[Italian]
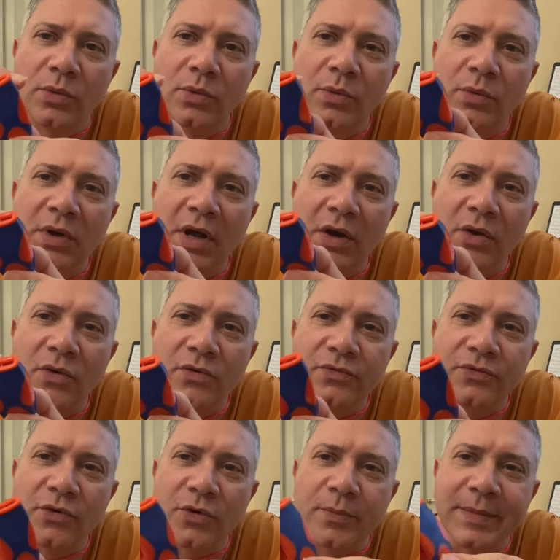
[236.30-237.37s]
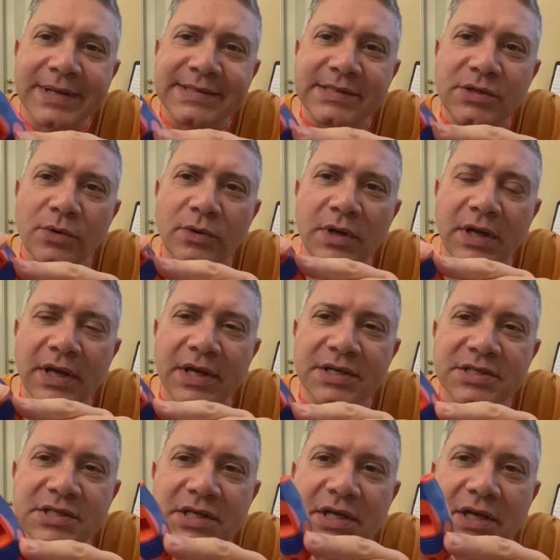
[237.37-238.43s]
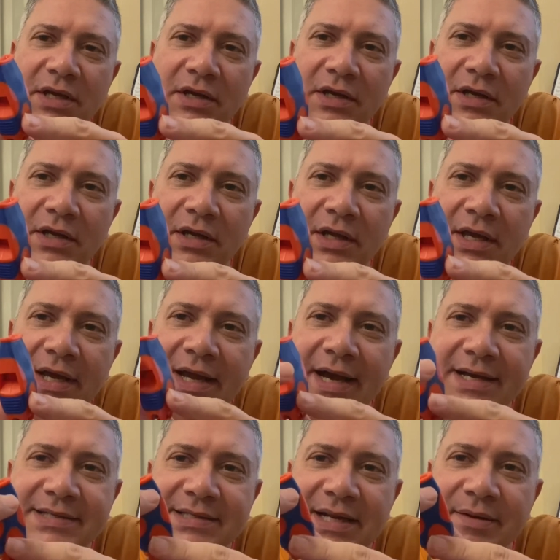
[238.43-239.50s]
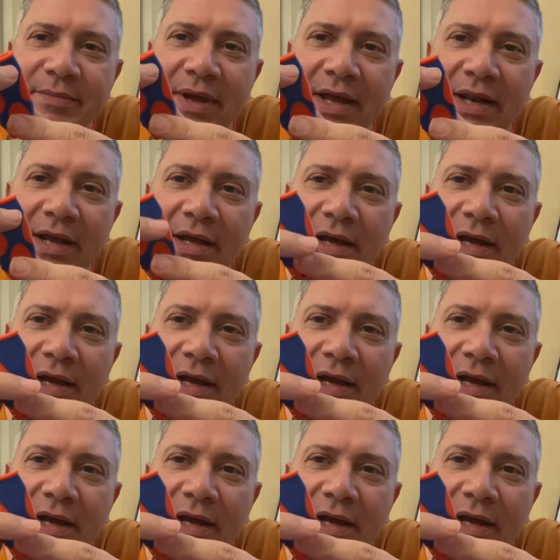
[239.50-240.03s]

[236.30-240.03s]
una conformazione che si incastra bene